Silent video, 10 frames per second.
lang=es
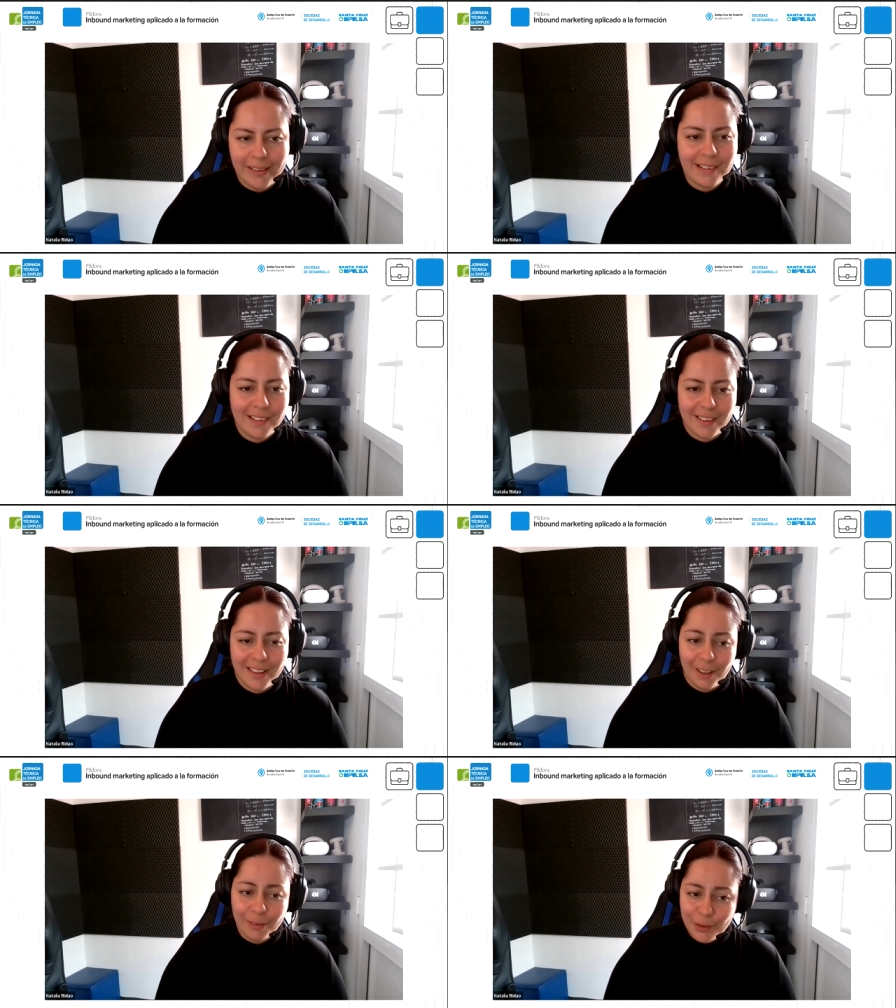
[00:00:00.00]
Y si
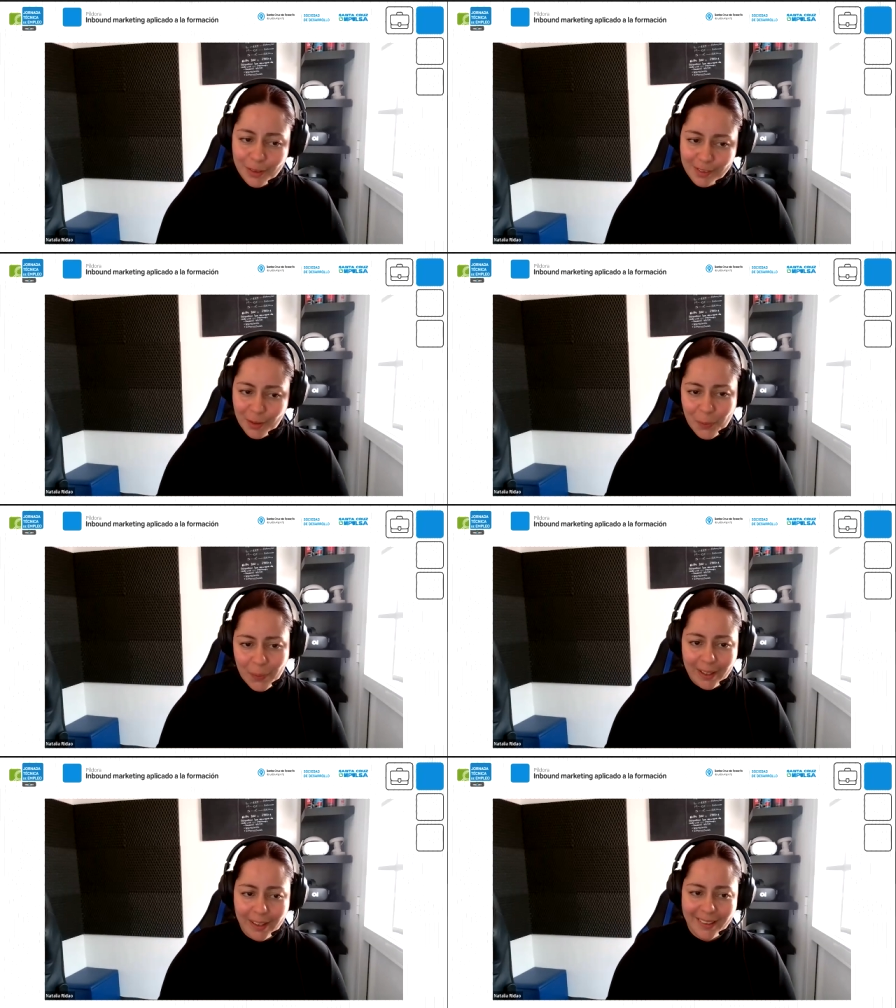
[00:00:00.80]
de algo estoy
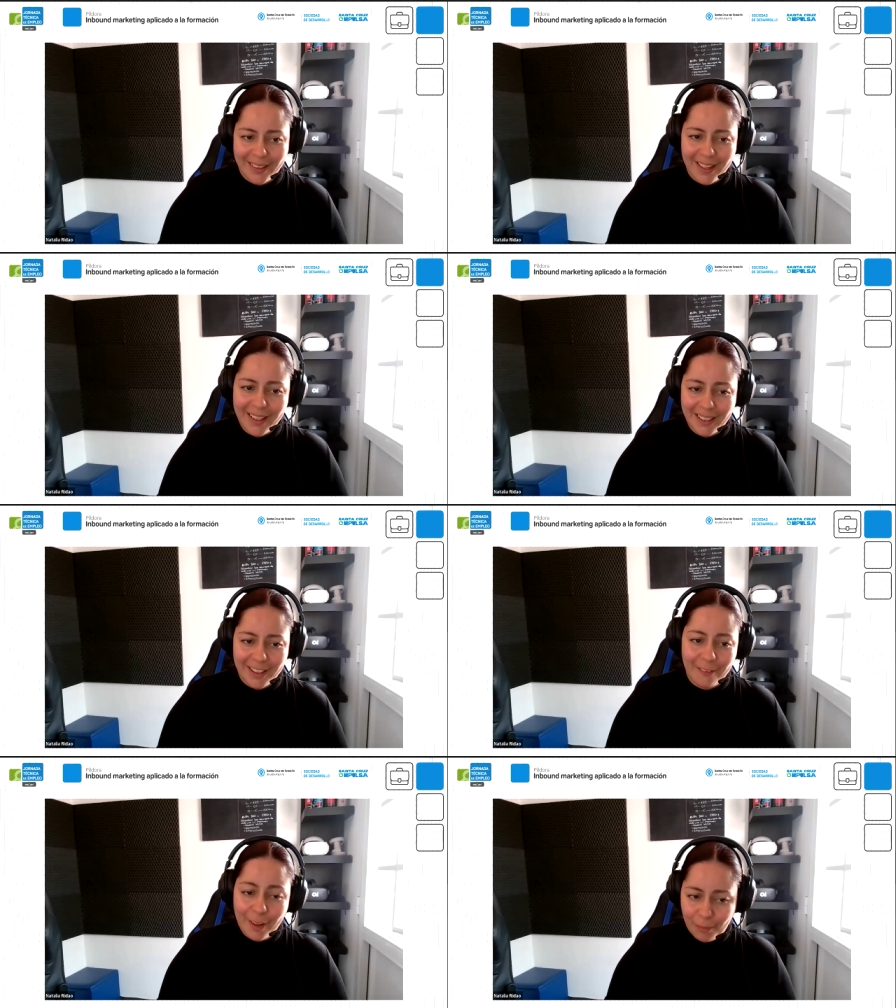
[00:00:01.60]
segura es que
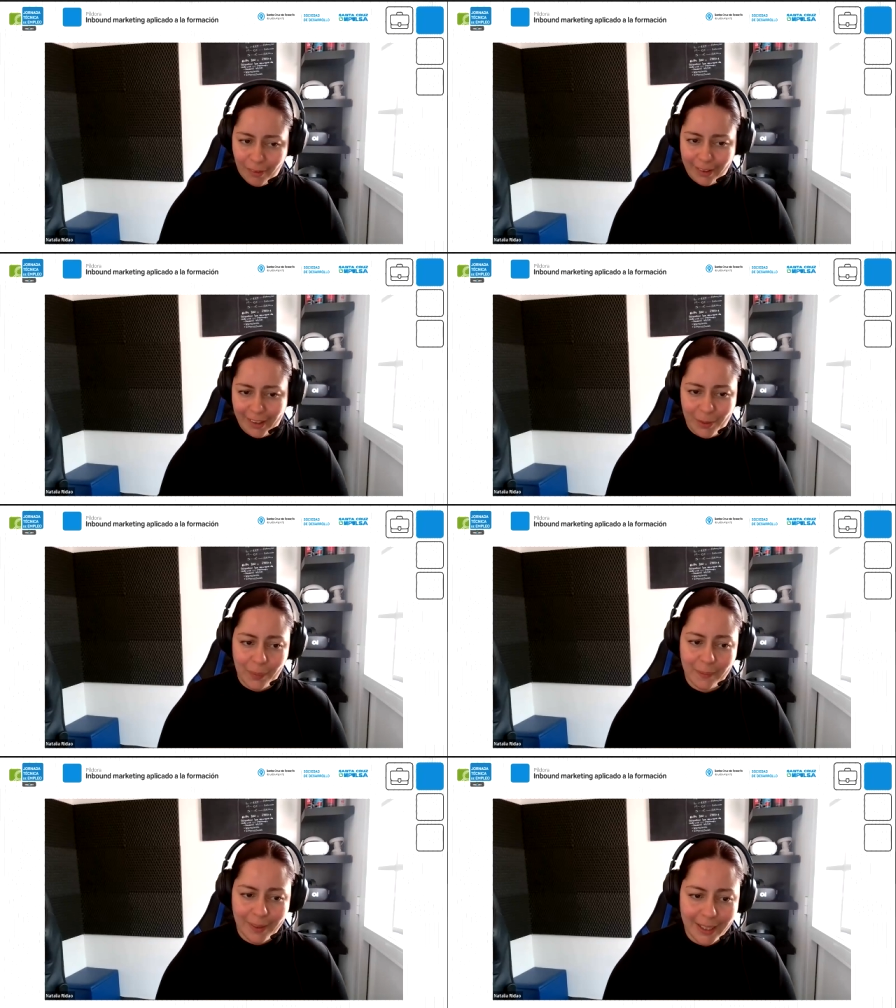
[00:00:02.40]
debemos crear
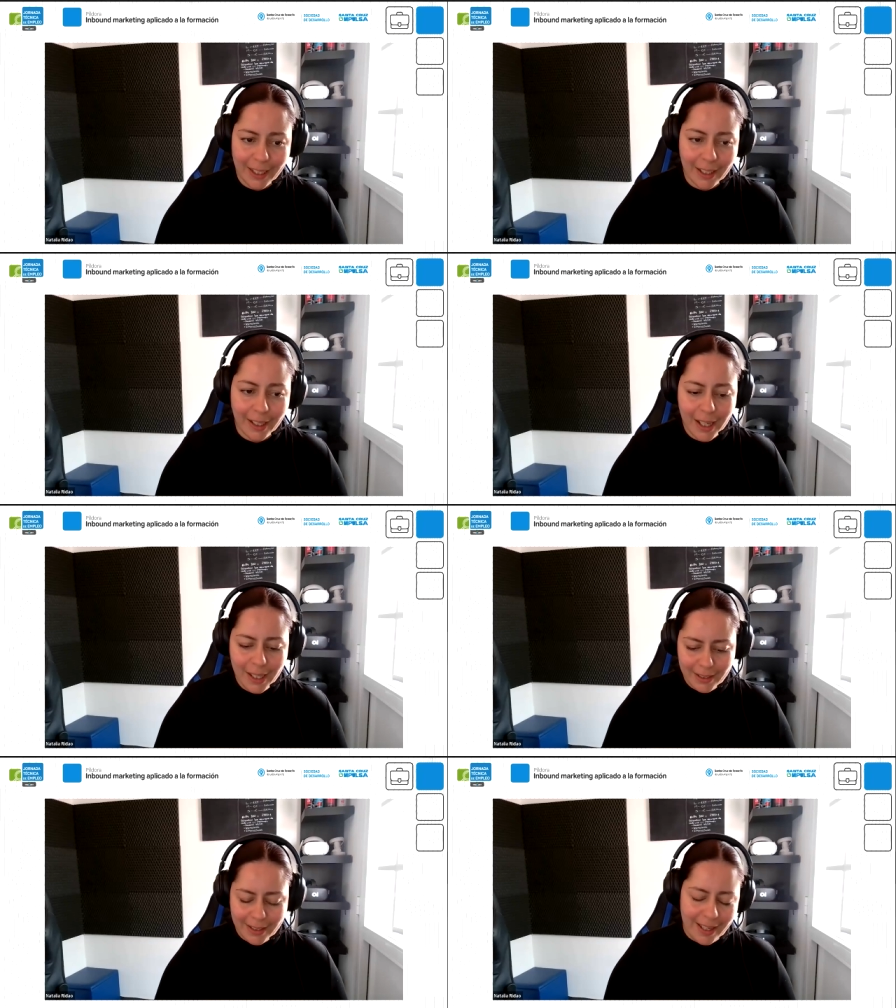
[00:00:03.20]
un avatar
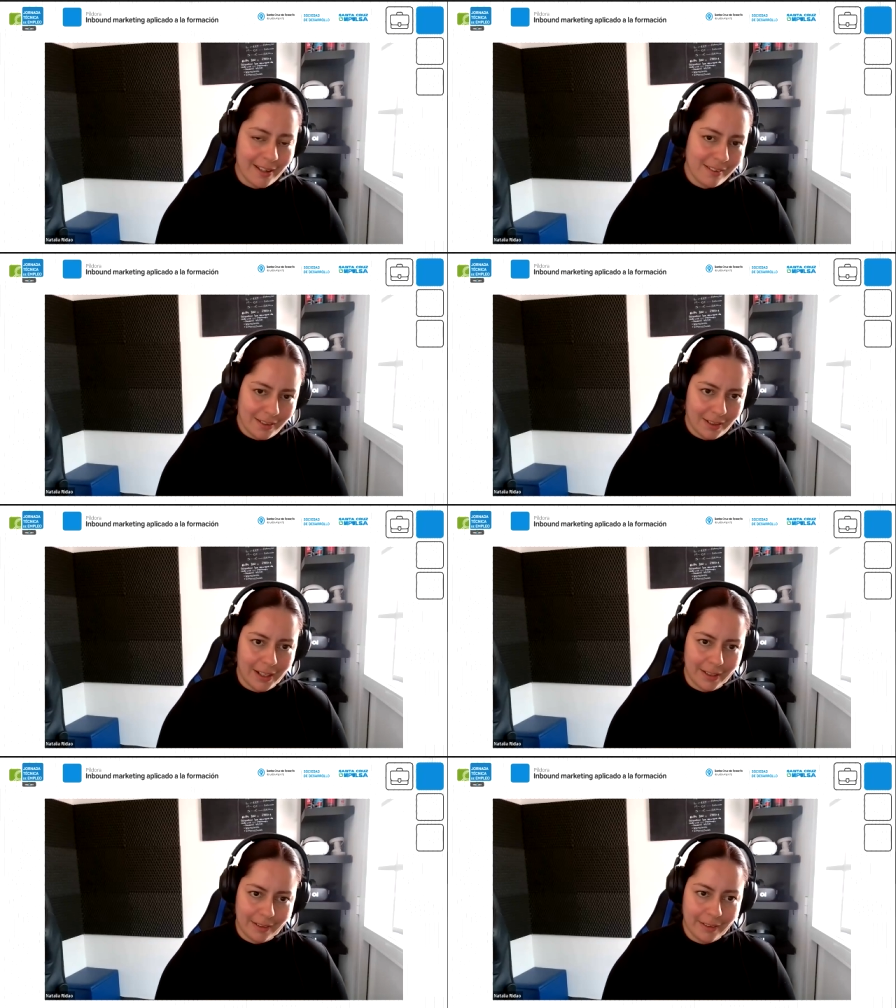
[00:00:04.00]
de ese
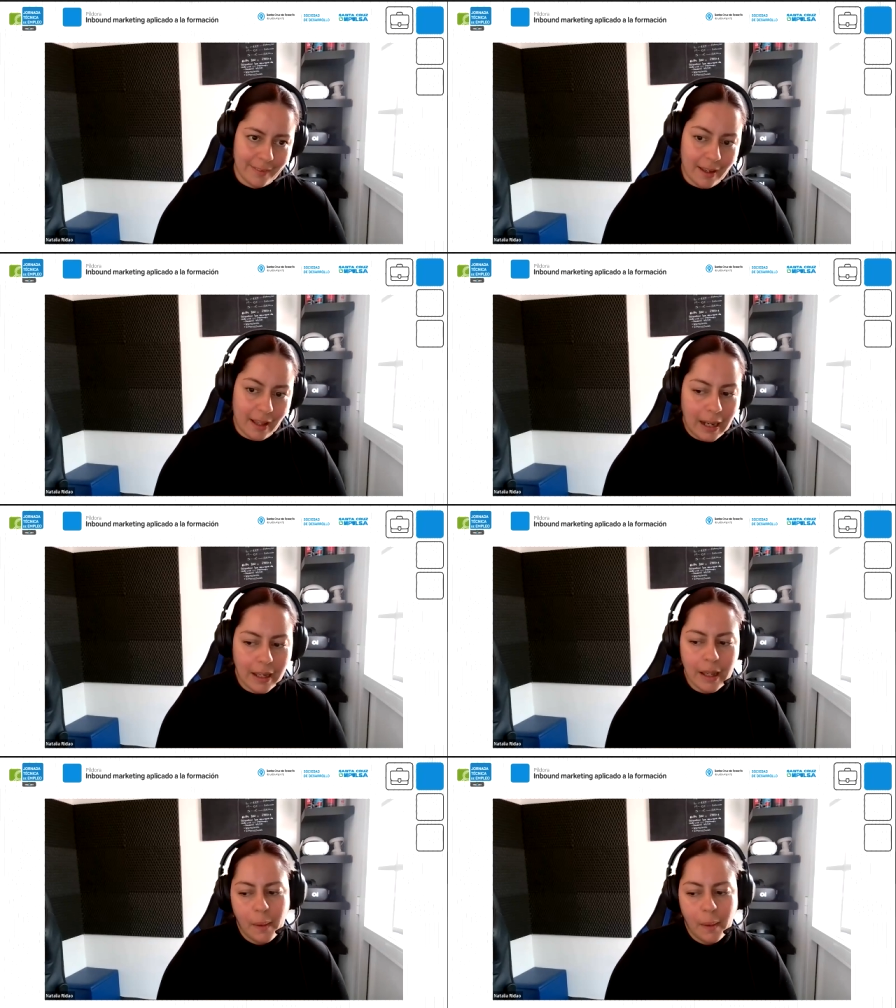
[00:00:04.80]
cliente ideal.